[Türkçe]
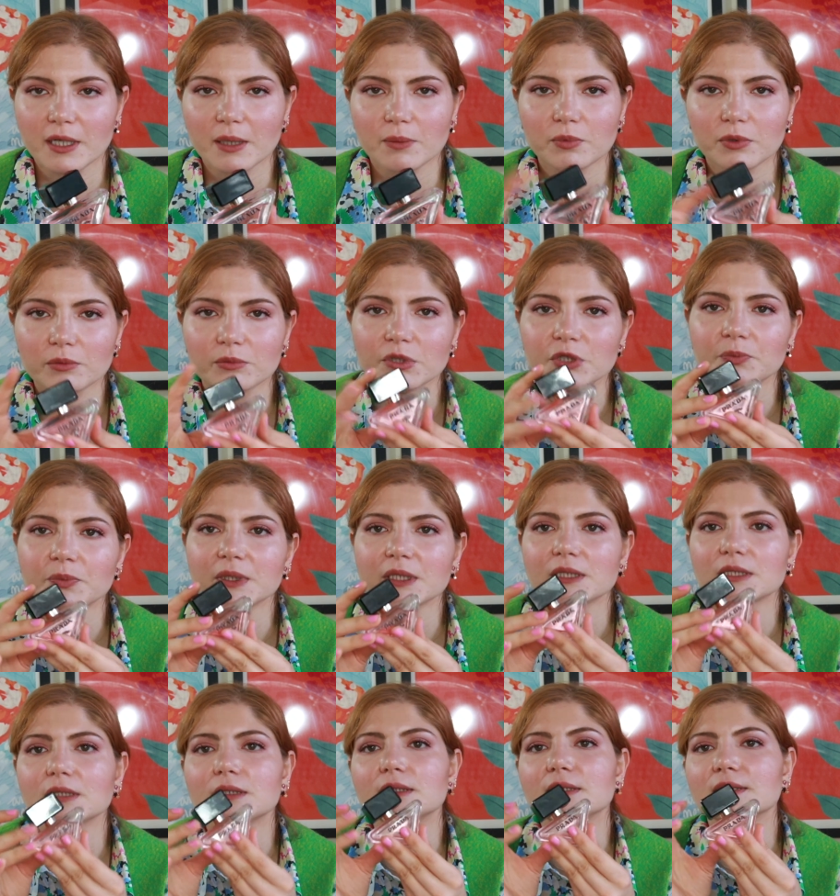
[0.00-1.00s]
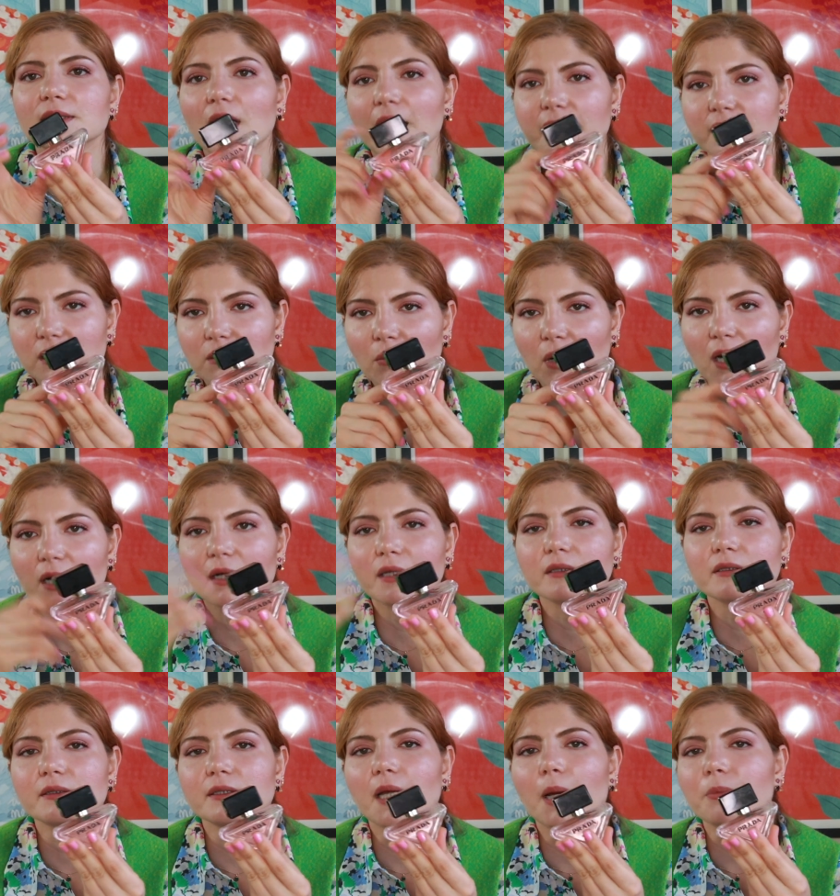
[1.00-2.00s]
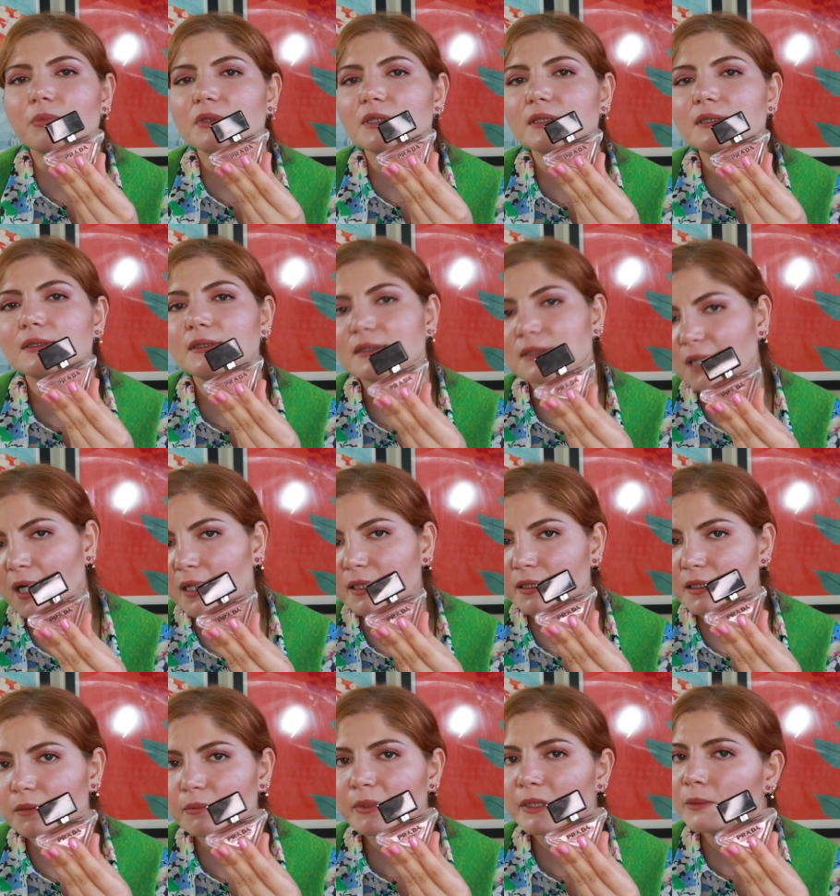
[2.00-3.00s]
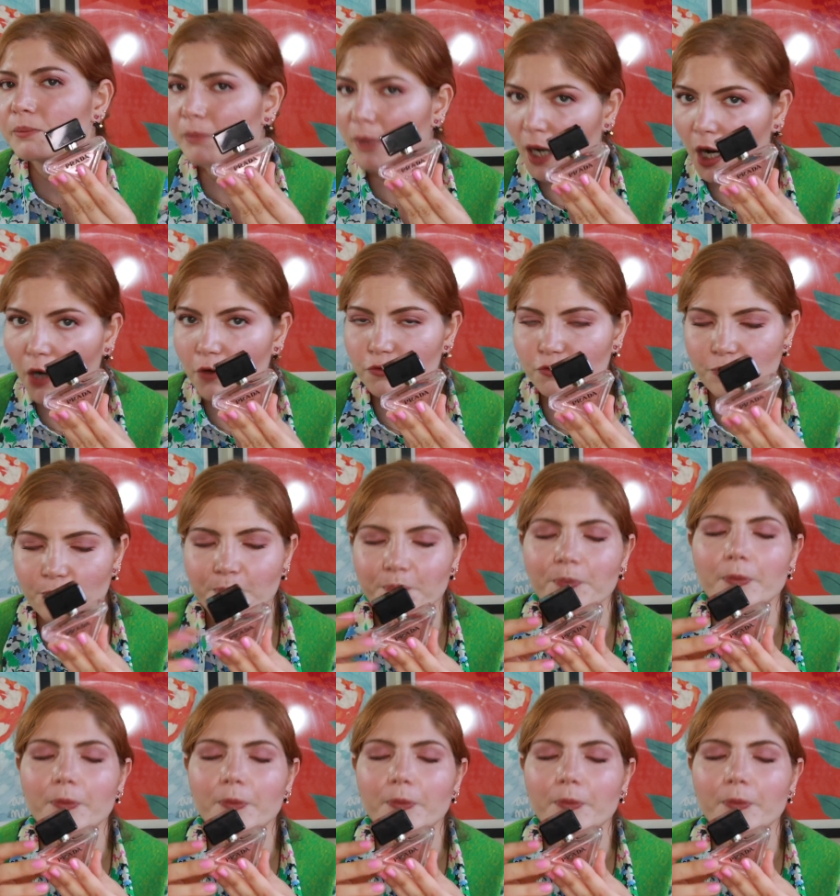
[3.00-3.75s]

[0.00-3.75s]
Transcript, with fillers: yapılmış bir designer markanın yaptığı designer bir parfüm.